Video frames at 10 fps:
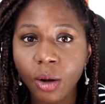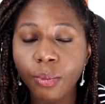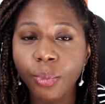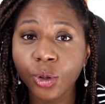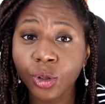
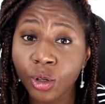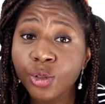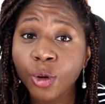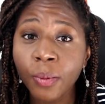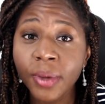pour
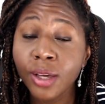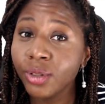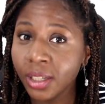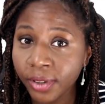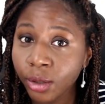transformer une
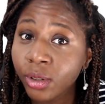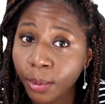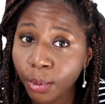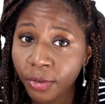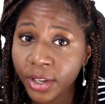difficulté
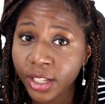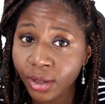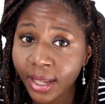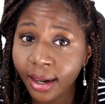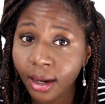
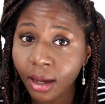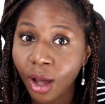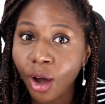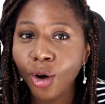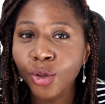professionnelle
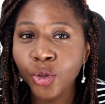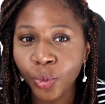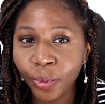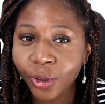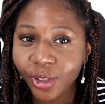en
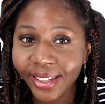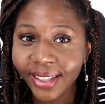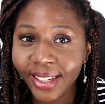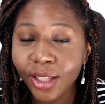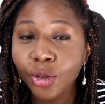
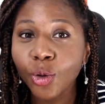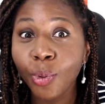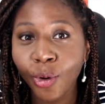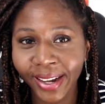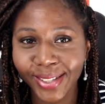opportunité de
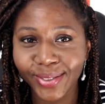progression de